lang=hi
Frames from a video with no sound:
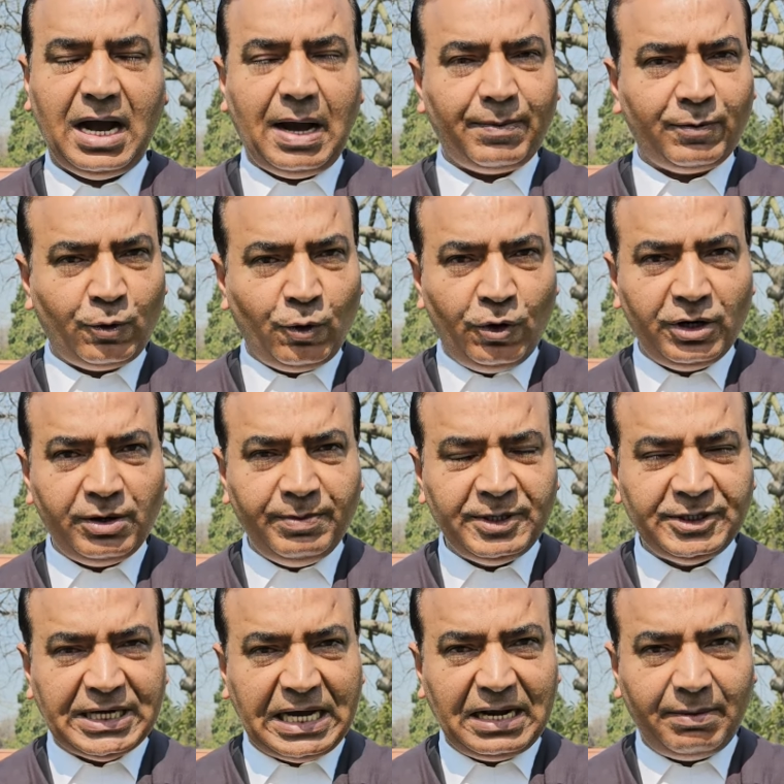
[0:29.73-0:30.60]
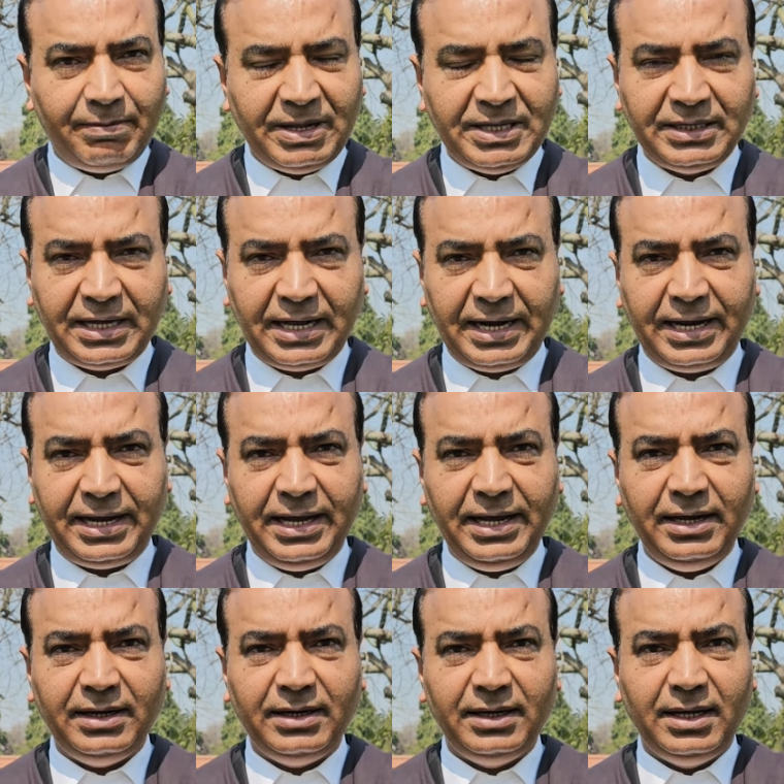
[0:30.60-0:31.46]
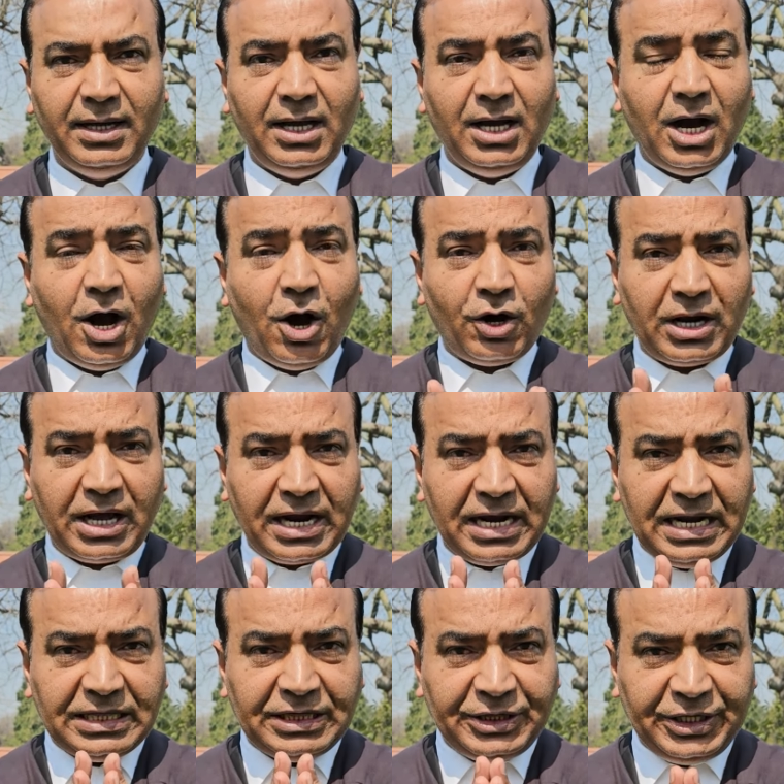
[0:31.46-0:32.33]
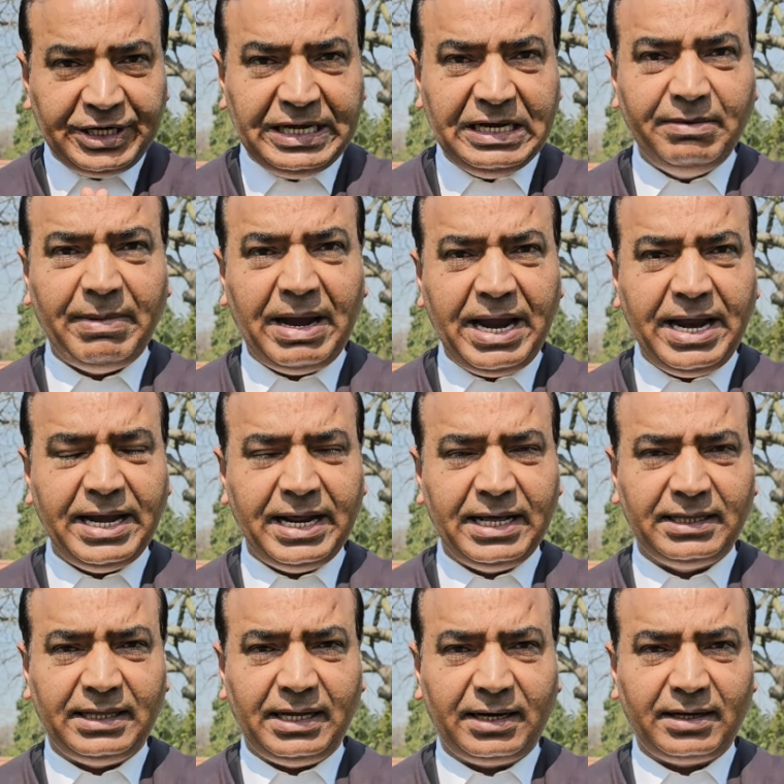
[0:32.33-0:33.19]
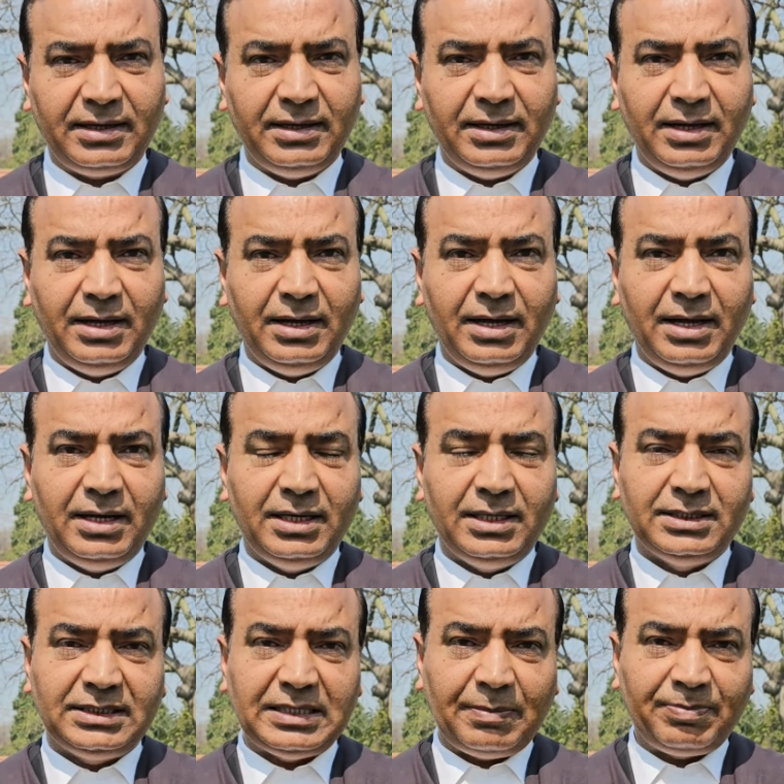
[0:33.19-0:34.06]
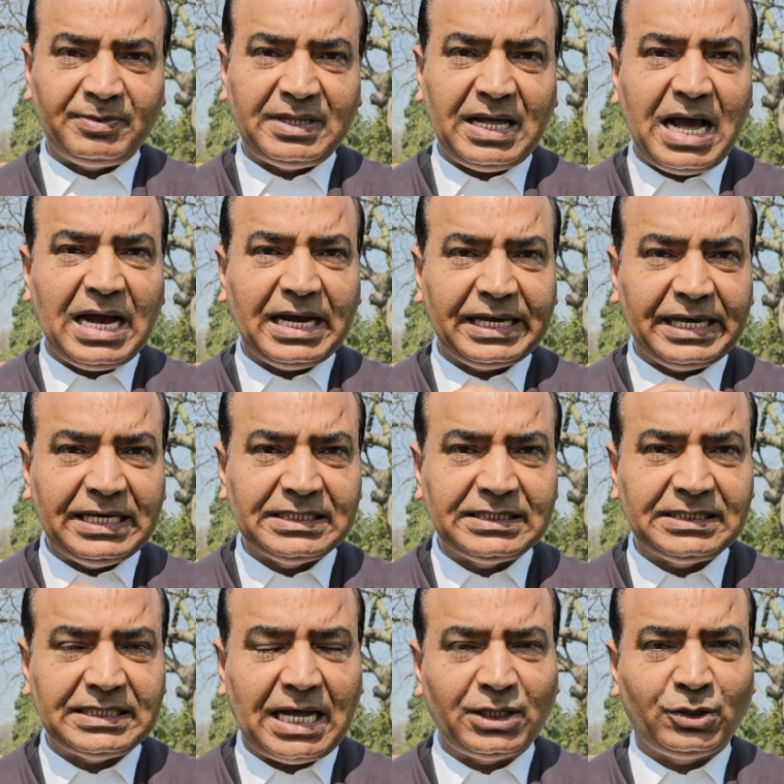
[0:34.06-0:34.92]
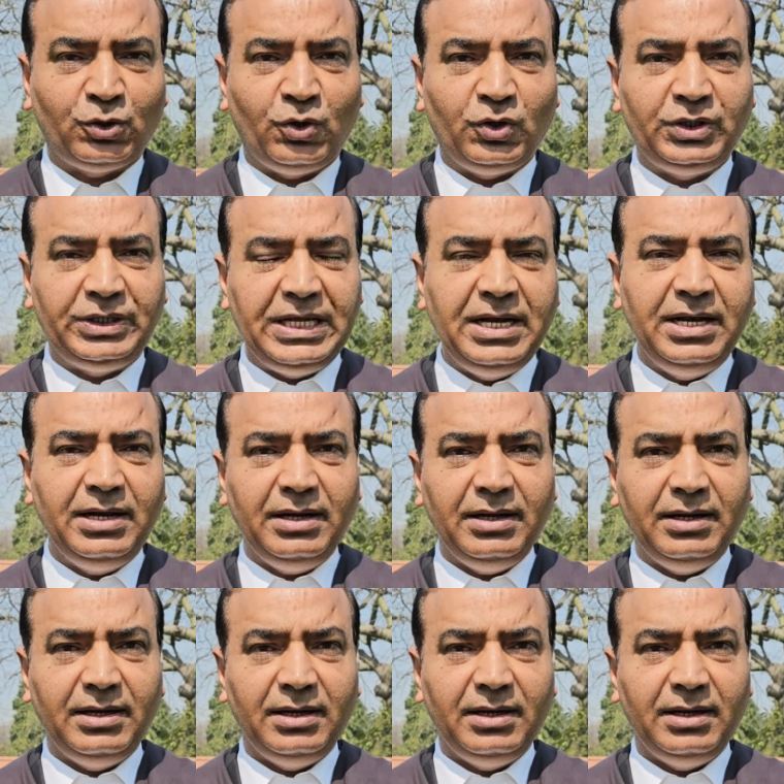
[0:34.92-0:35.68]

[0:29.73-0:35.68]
अब कोर्ट में जाना बंद करेंगे और अगले तीन महीने तक सप्ताह के सातों दिन